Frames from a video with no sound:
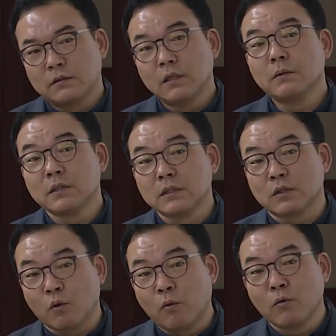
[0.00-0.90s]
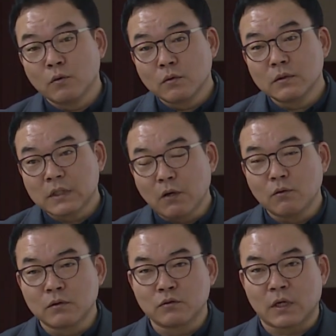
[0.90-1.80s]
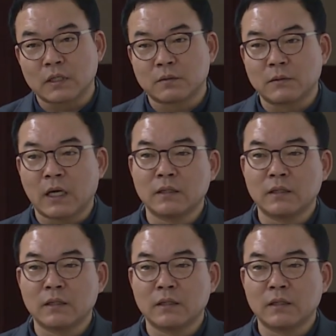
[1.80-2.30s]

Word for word: 처음에 저는 이제 도봉 싸우는 건 줄 알았습니다.